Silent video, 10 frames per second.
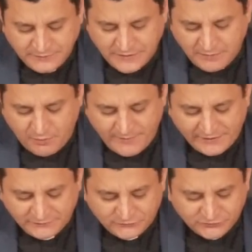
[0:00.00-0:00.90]
Y al
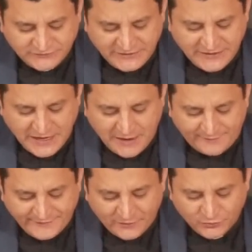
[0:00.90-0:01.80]
momento se le
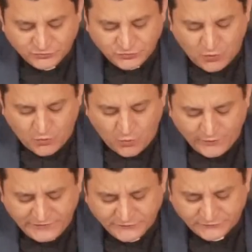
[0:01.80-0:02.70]
abrieron los
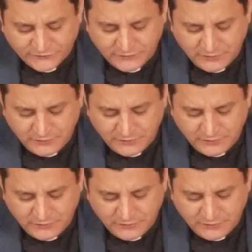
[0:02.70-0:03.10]
oídos,